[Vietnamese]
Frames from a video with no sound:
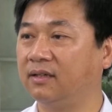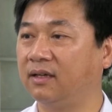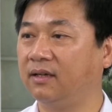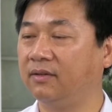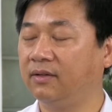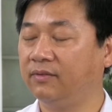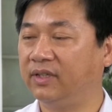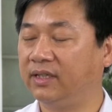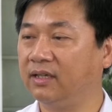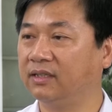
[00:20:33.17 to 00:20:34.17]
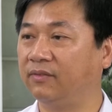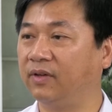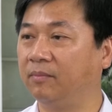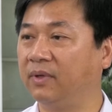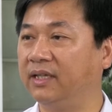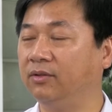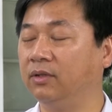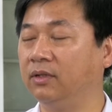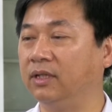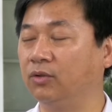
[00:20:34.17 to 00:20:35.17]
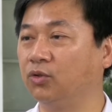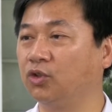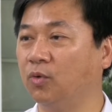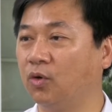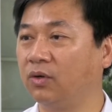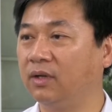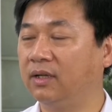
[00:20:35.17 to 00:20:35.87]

đó về chất lượng sản phẩm là yếu ờ, yếu tố số 1